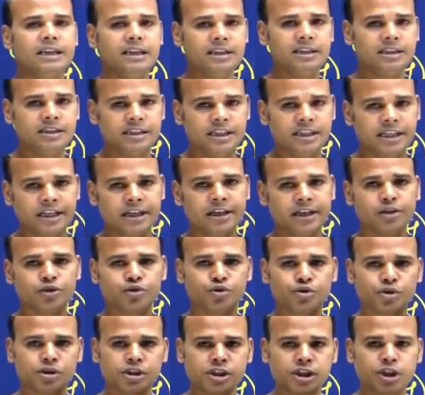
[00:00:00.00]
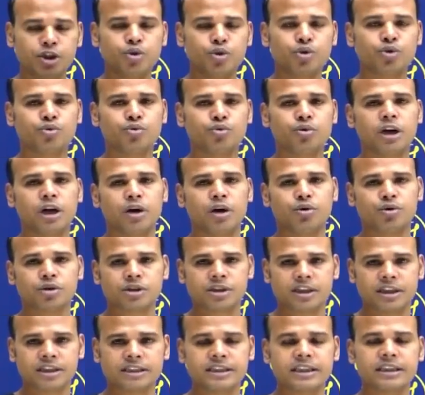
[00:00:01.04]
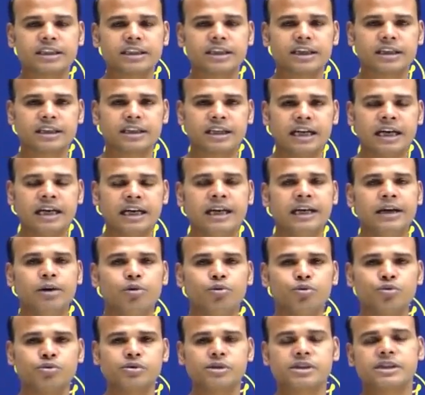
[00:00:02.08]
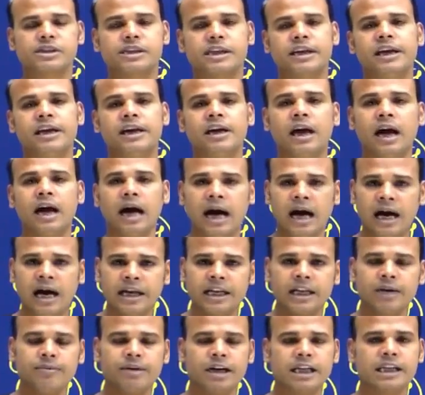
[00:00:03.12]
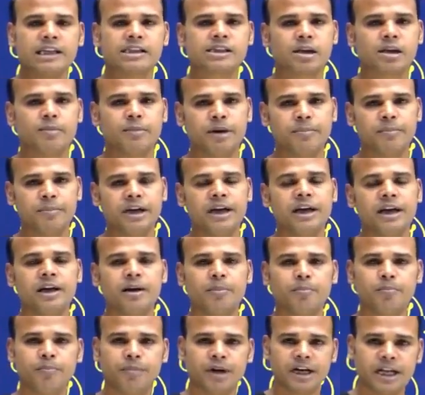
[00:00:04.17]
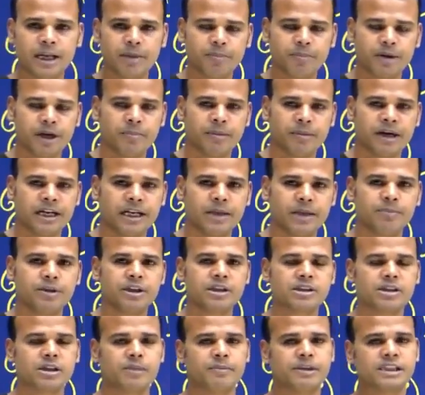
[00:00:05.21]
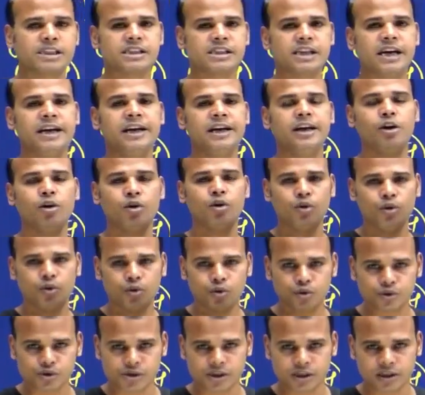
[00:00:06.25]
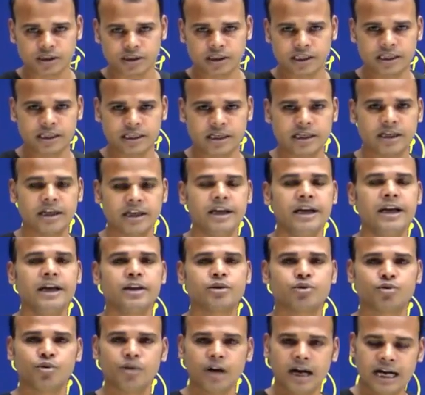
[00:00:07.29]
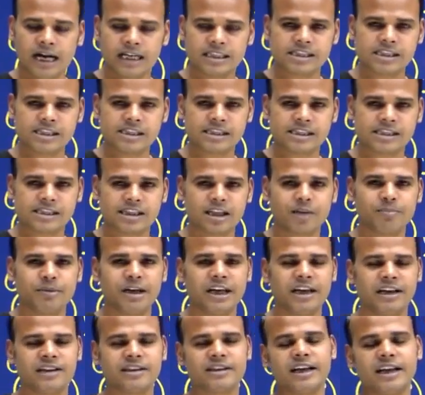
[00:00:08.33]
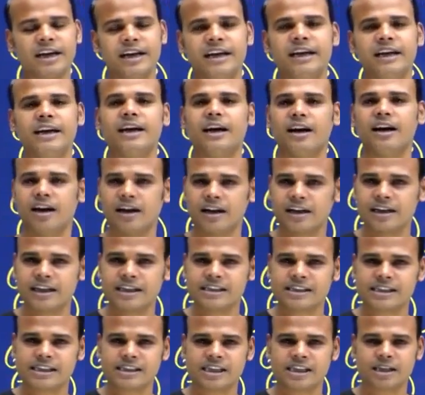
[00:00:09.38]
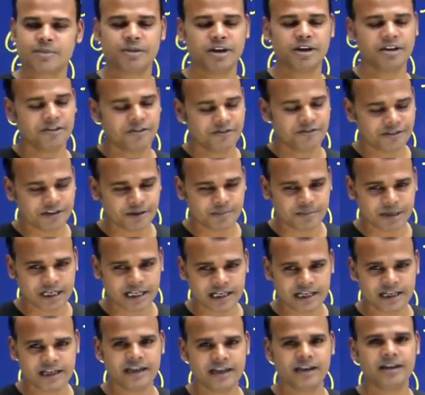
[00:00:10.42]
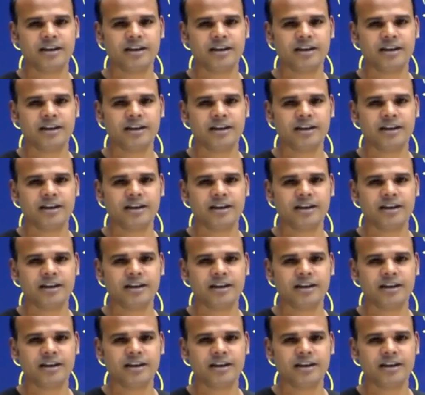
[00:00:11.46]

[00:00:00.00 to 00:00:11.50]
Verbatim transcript: ये जो CO2 का उत्सर्जन कर रहा है उससे आने वाले समय में बड़े पैमाने पर समस्याएं हो सकती हैं तो आज के सेशन में इतना ही अगले सेशन में फिर मिलेंगे